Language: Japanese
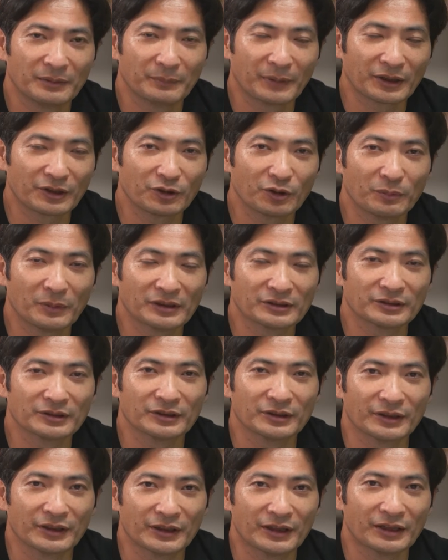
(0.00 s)
まあ、ひとま
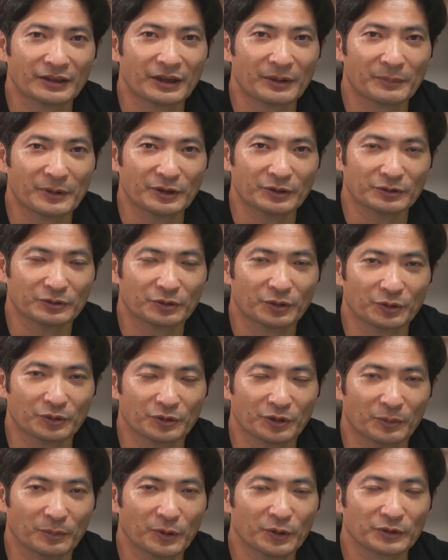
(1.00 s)
ず入れてみると
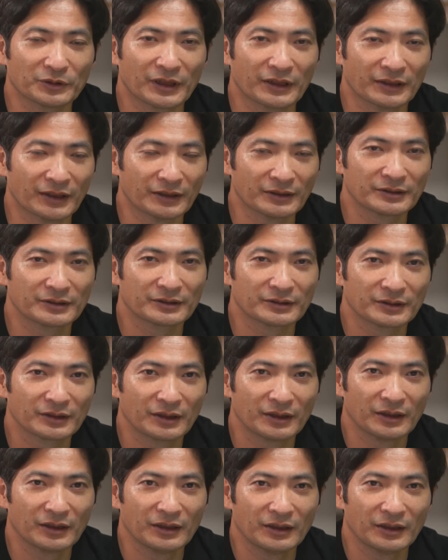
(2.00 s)
いうのも手です。